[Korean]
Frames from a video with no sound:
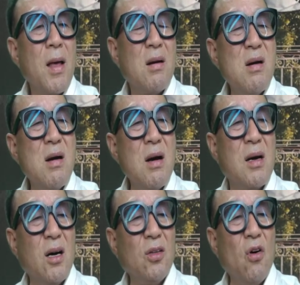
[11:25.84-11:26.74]
그
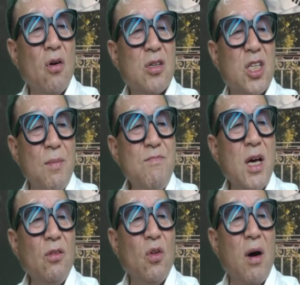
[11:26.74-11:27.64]
그것도
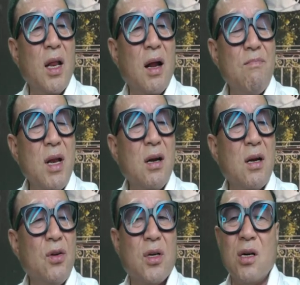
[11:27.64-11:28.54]
10년 동안이나
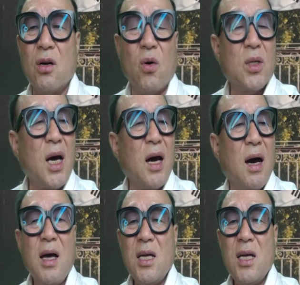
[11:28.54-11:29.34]
민원을 끌고 오다가